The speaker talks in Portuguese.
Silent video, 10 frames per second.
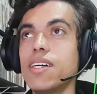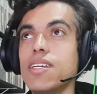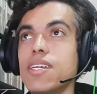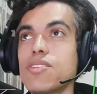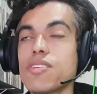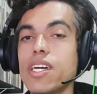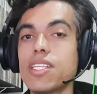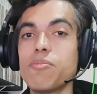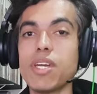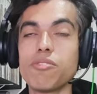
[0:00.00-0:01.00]
E isso aí
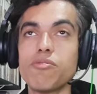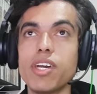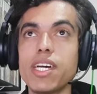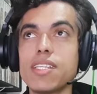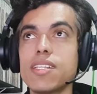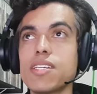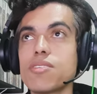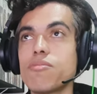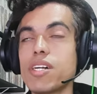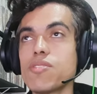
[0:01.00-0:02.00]
também afeta, né?
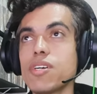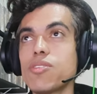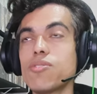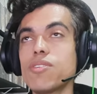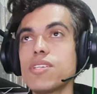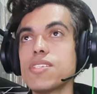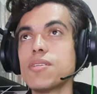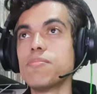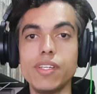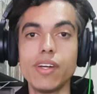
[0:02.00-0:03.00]
São vários fatores,
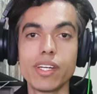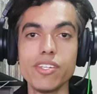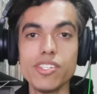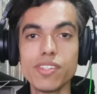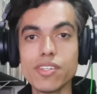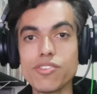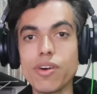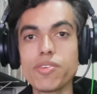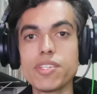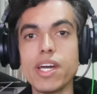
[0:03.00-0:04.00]
né? E eu acredito que os
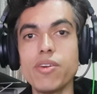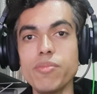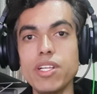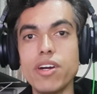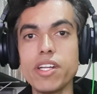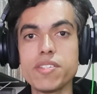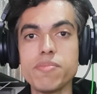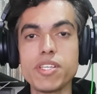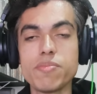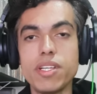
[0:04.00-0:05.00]
jogos eram melhores
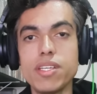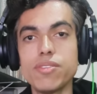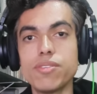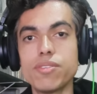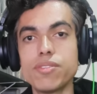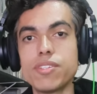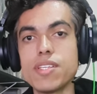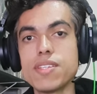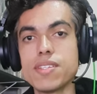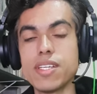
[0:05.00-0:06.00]
mesmo ali do
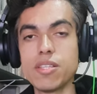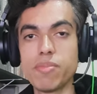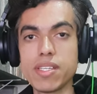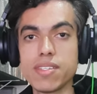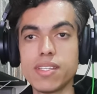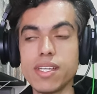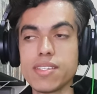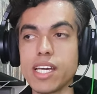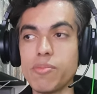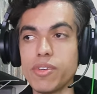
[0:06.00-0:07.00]
360 e PS3,
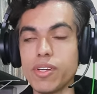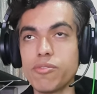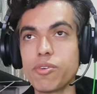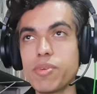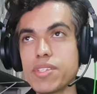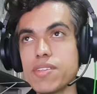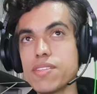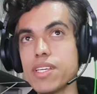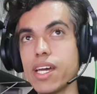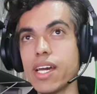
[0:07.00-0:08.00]
sabe? Eu fico pensando
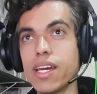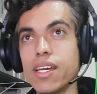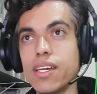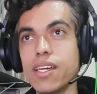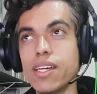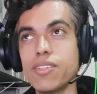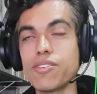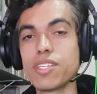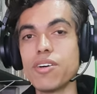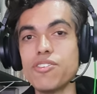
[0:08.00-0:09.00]
se é
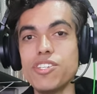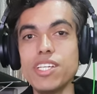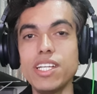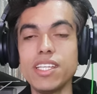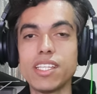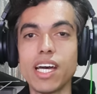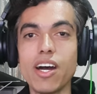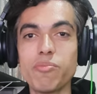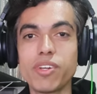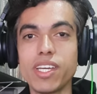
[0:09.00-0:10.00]
nostalgia ali e
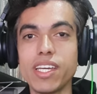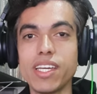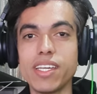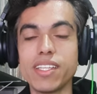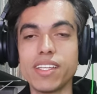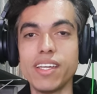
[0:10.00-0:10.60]
tal, porque